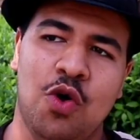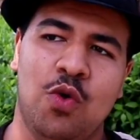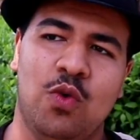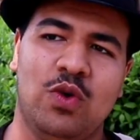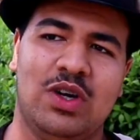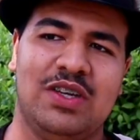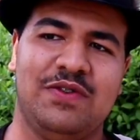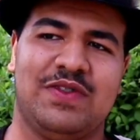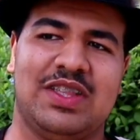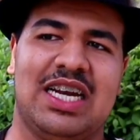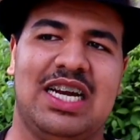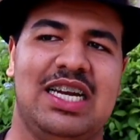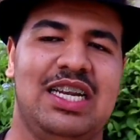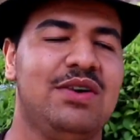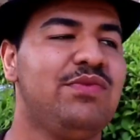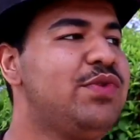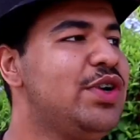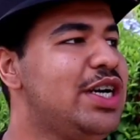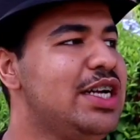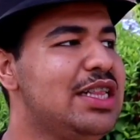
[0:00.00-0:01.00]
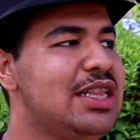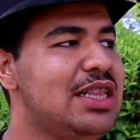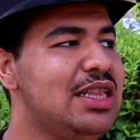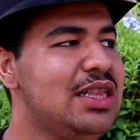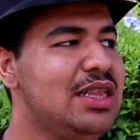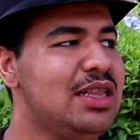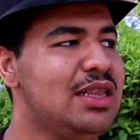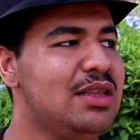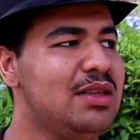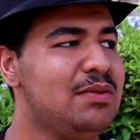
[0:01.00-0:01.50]
وكيف طرا ليا في واحد
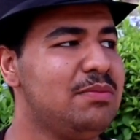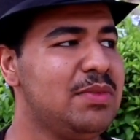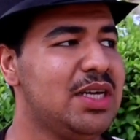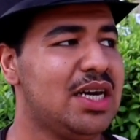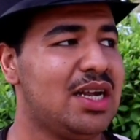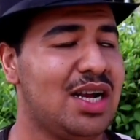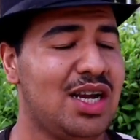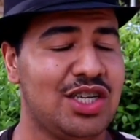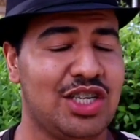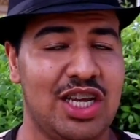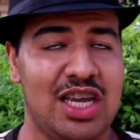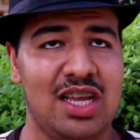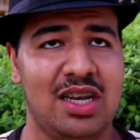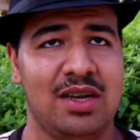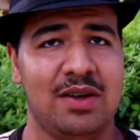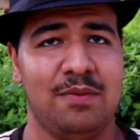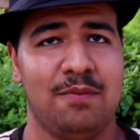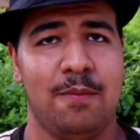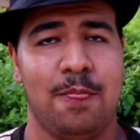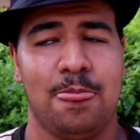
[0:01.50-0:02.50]
المهرجان